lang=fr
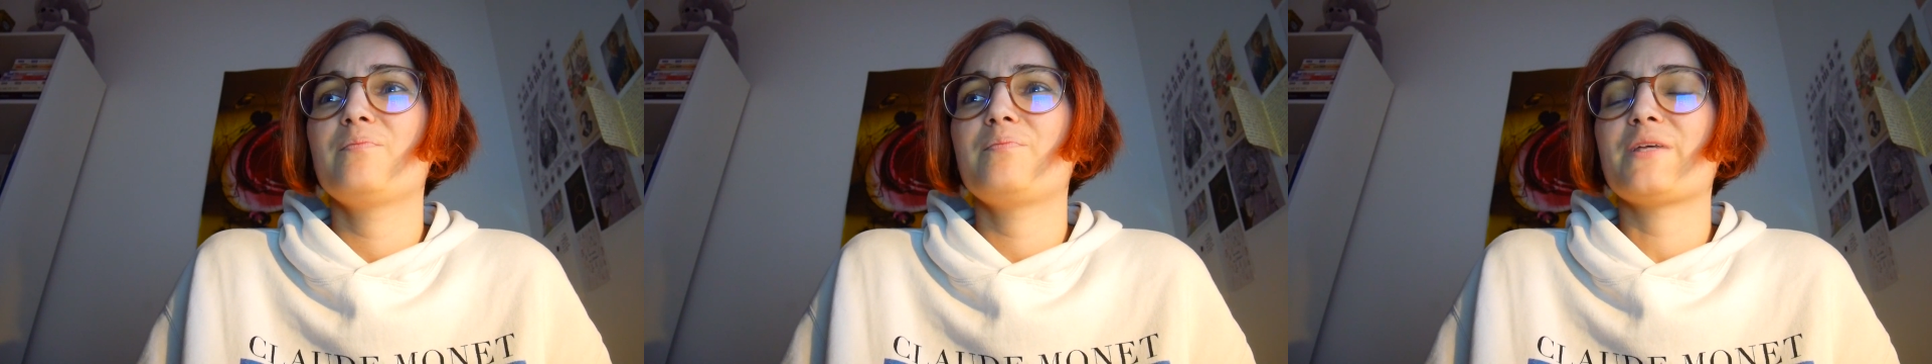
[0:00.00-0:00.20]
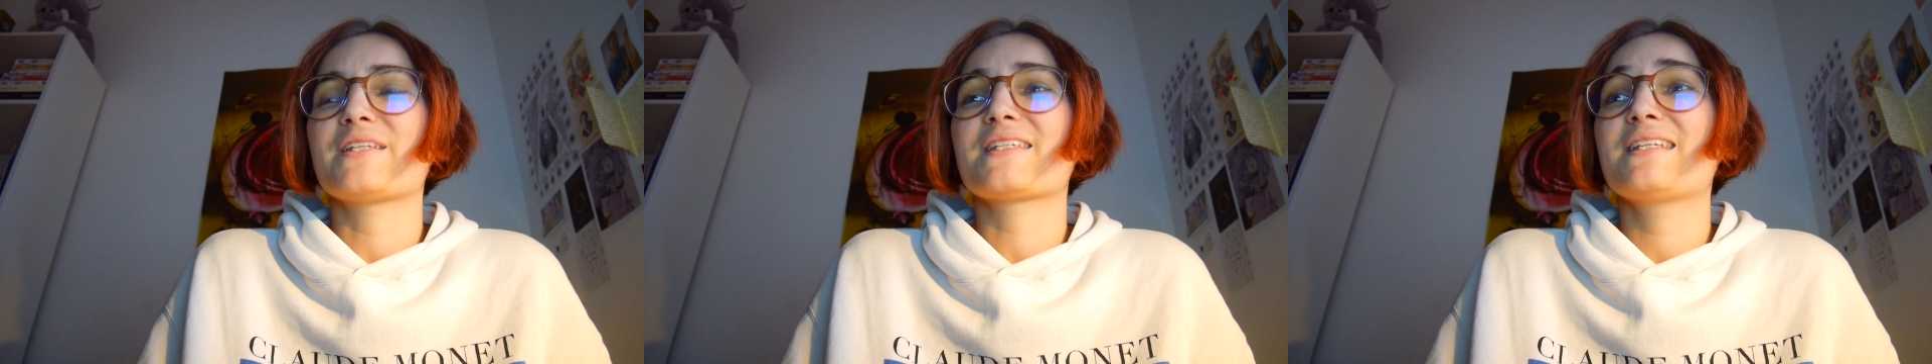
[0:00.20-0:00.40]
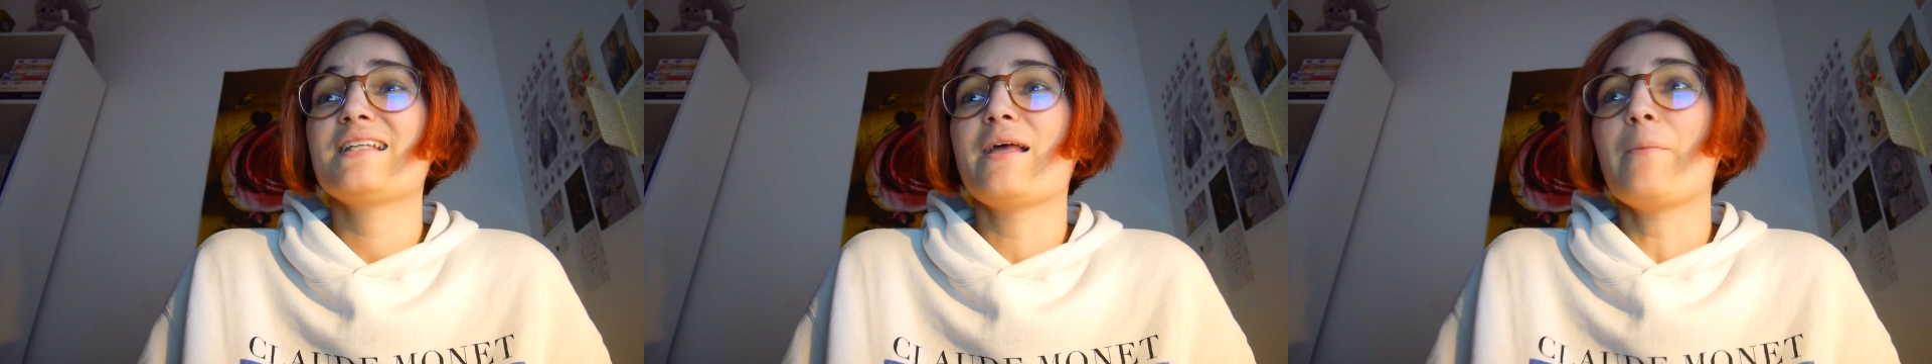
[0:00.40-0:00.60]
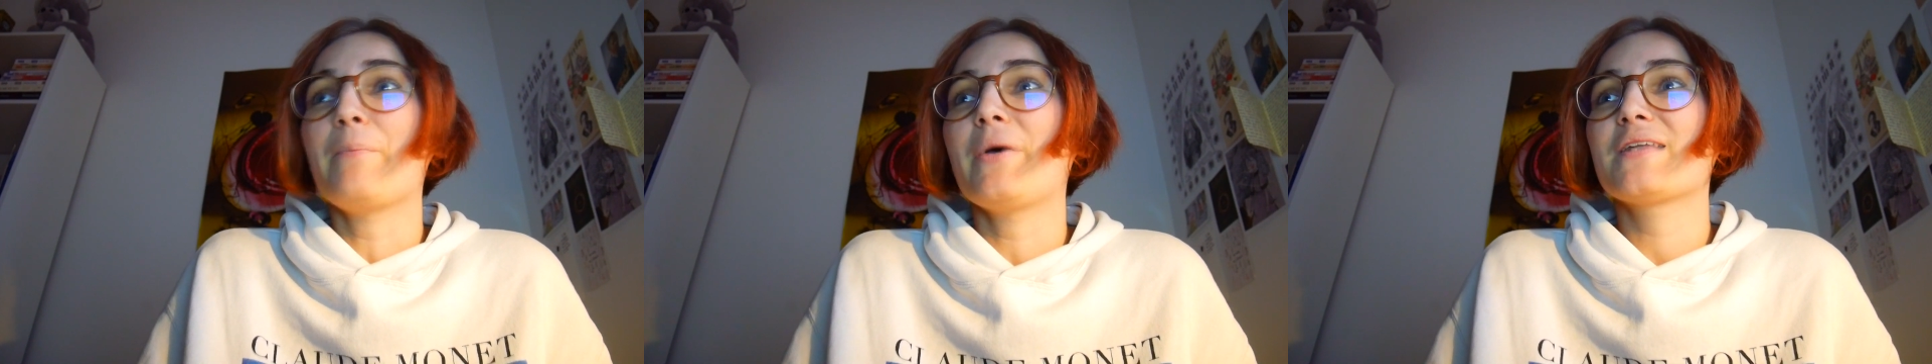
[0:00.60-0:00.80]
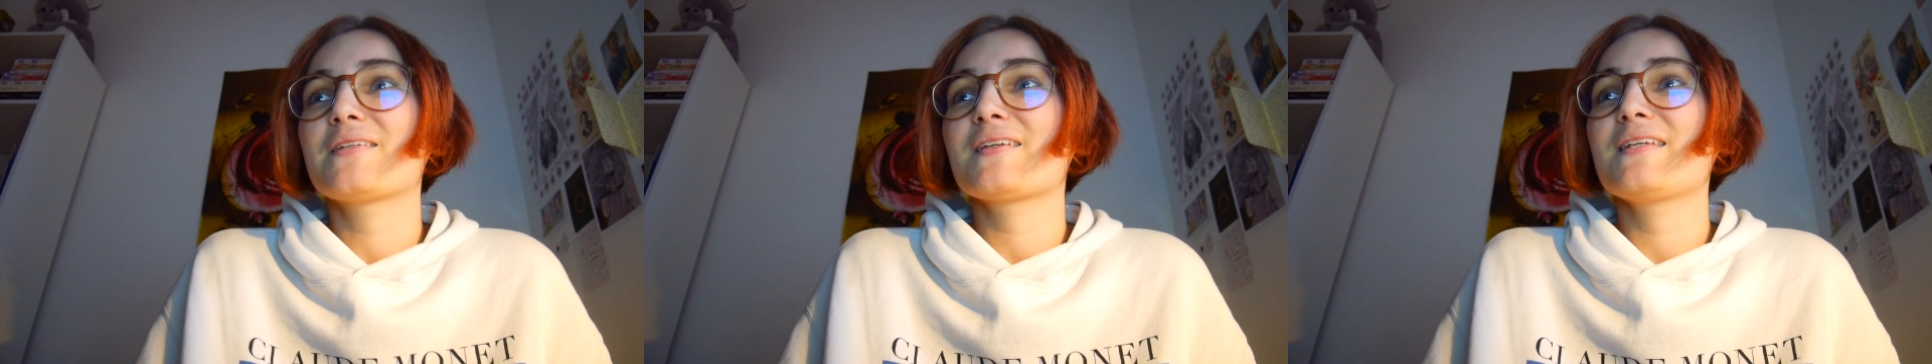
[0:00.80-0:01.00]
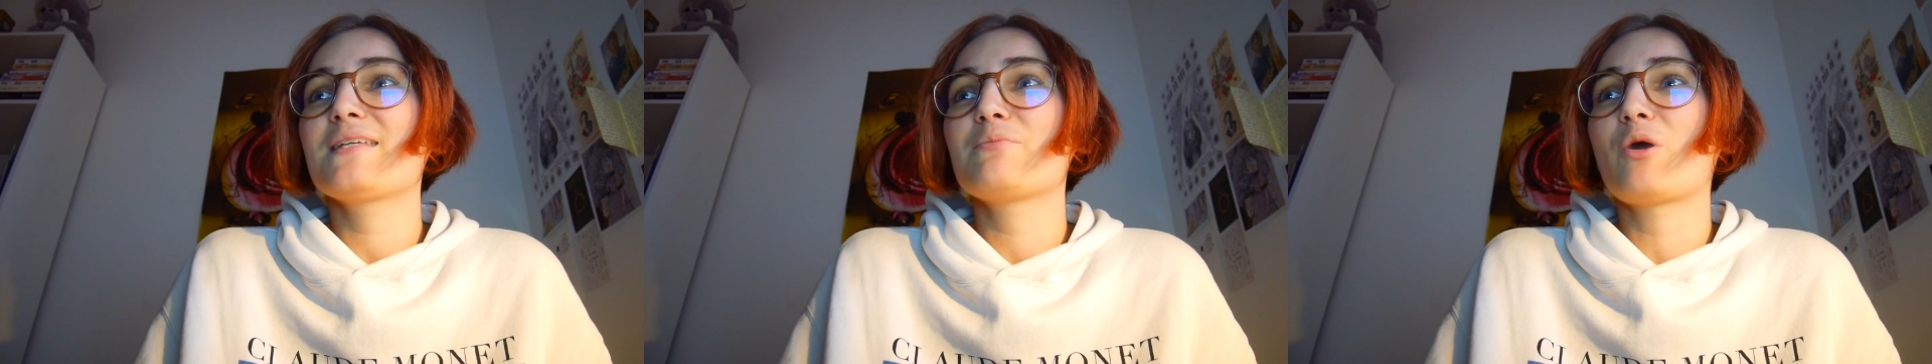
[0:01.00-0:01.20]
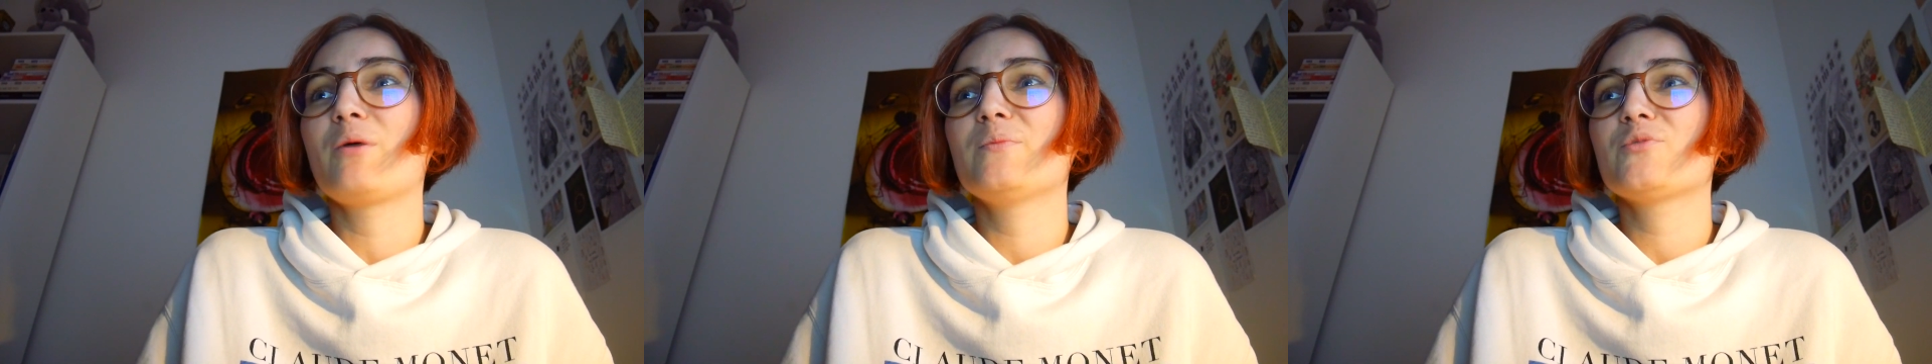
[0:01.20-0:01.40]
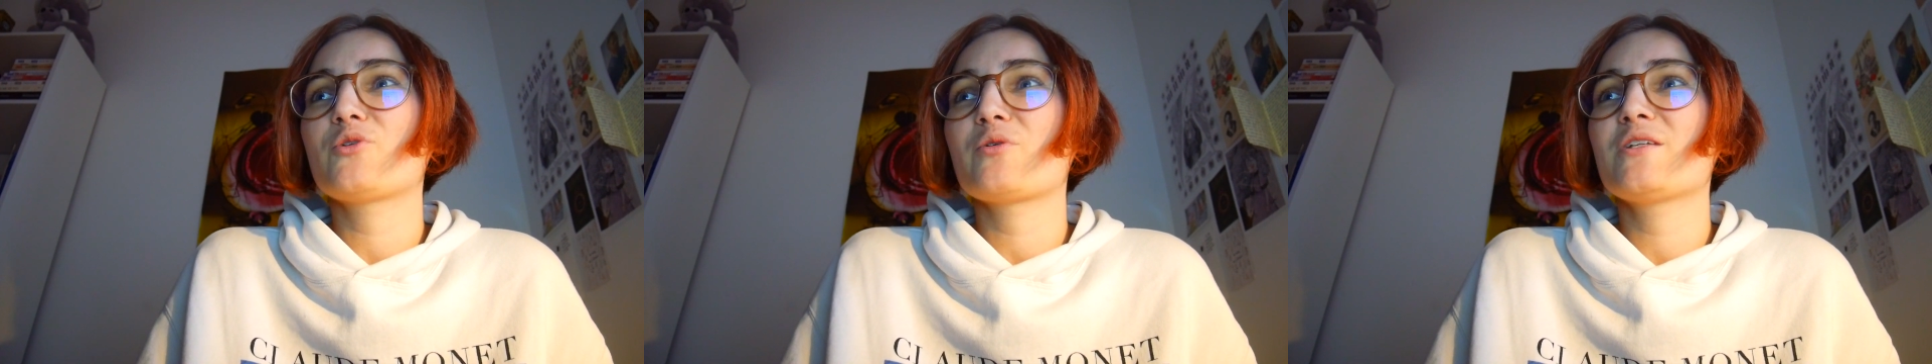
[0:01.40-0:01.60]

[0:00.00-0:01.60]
parce qu'il aime Patrick, mais en même temps